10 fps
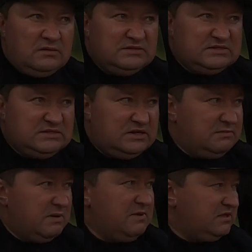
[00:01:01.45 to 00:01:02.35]
с
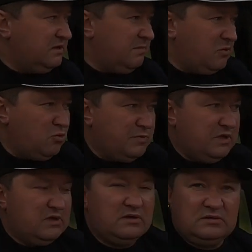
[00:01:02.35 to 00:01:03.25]
момента
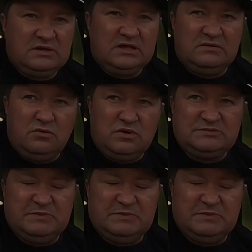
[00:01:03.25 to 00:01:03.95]
покупки данного у вас